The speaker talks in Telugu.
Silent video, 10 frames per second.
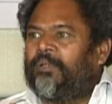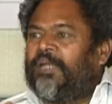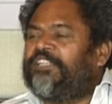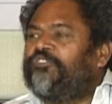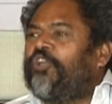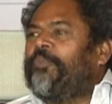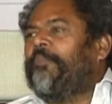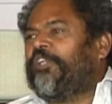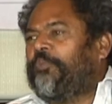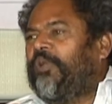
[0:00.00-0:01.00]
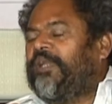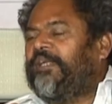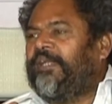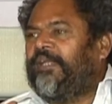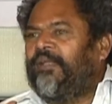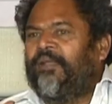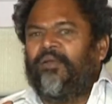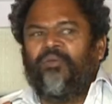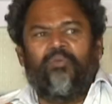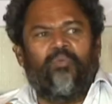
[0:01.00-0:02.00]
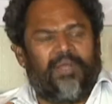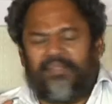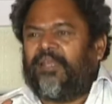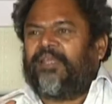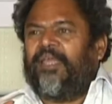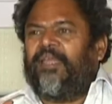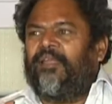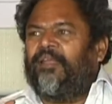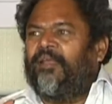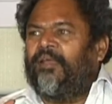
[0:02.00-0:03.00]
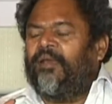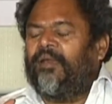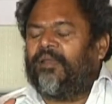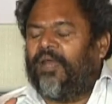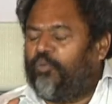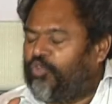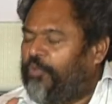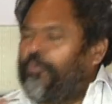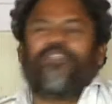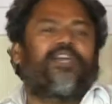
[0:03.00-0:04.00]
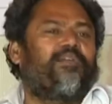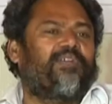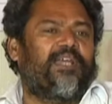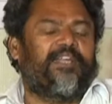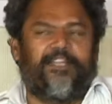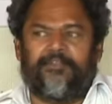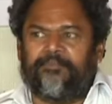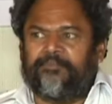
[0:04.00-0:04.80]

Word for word: నా జీవితంలో ఇప్పుడు మర్చిపోవాలనండి వారందరికీ నా హృదయపూర్వక ధన్యవాదాలండి